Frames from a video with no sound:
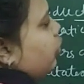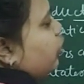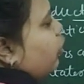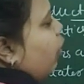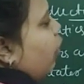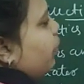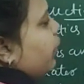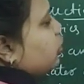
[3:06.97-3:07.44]
हूँ ये
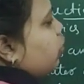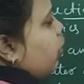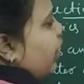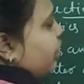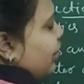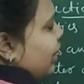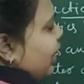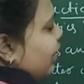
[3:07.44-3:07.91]
टॉपिक
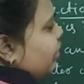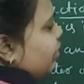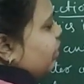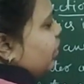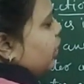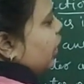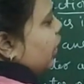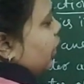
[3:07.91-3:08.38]
थोड़ा सा
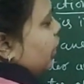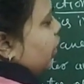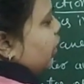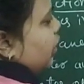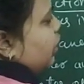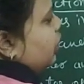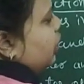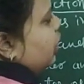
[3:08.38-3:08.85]
लेंथी है
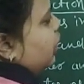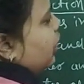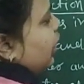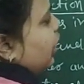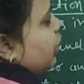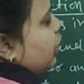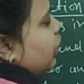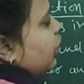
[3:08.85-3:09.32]
ठीक
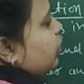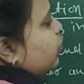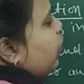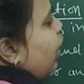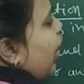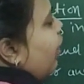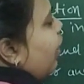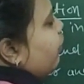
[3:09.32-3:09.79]
है यू
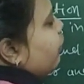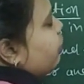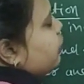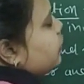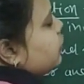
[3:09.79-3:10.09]
हैव